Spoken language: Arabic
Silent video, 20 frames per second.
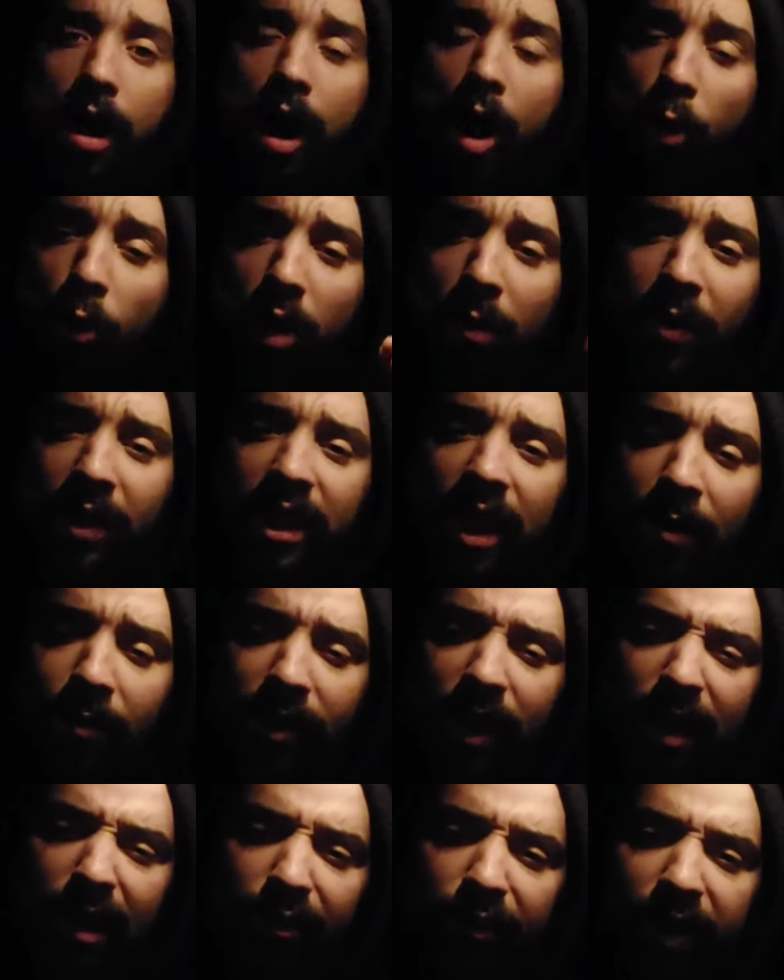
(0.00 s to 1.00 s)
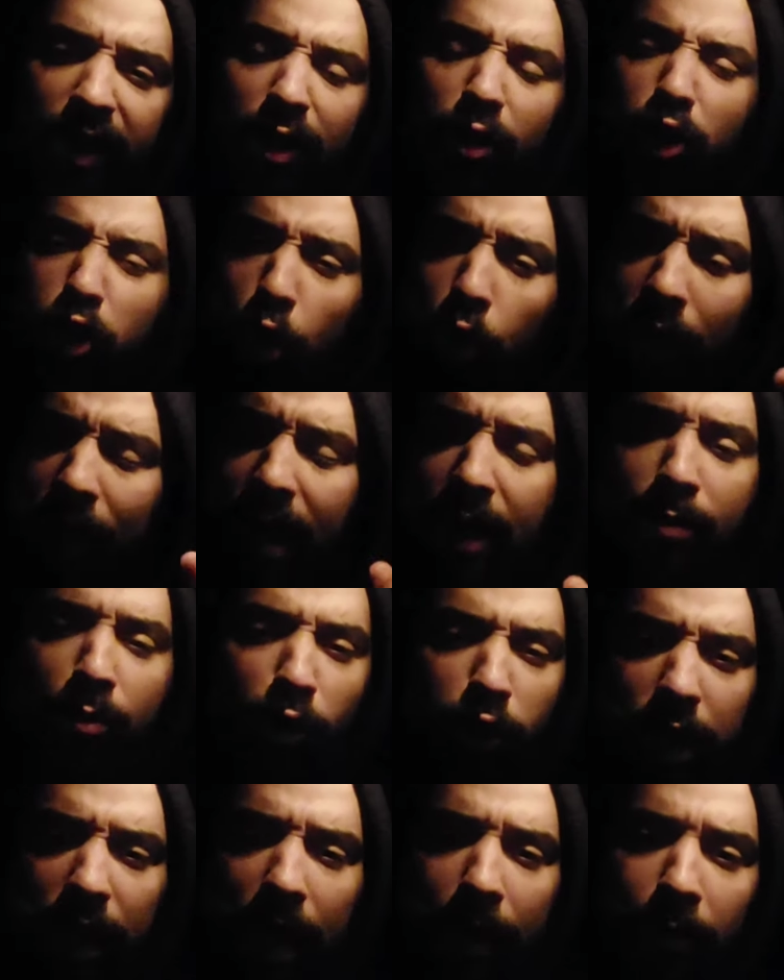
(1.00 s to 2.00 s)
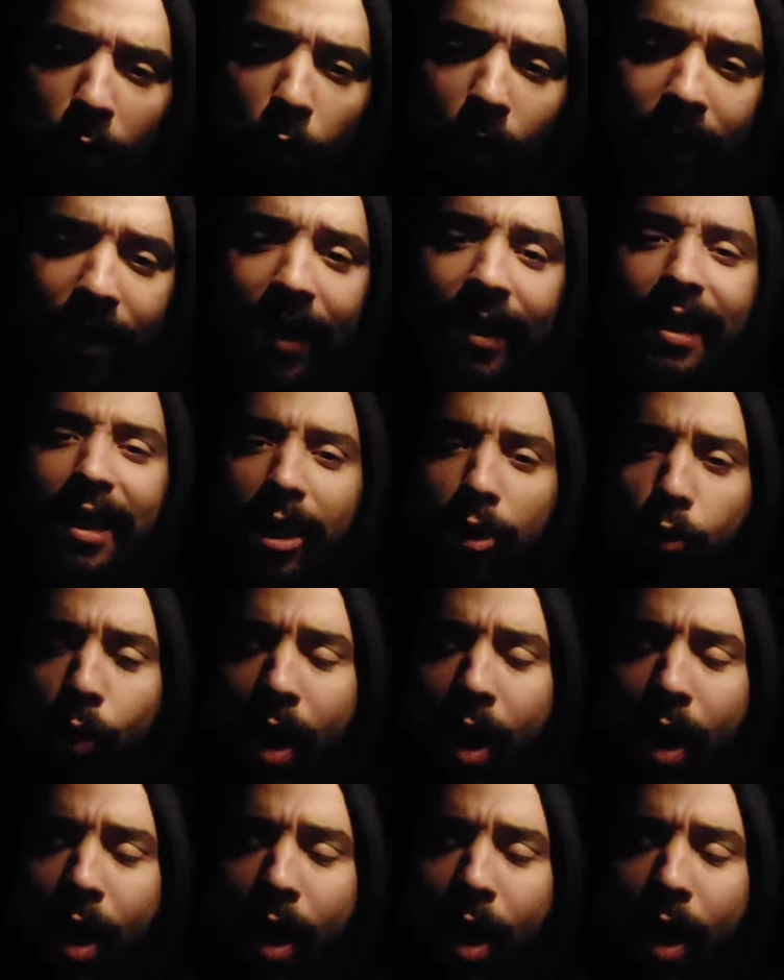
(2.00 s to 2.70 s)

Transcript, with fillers: اول باش غنبدا هذا الفيديو شكرا للمنتخب الوطني اللي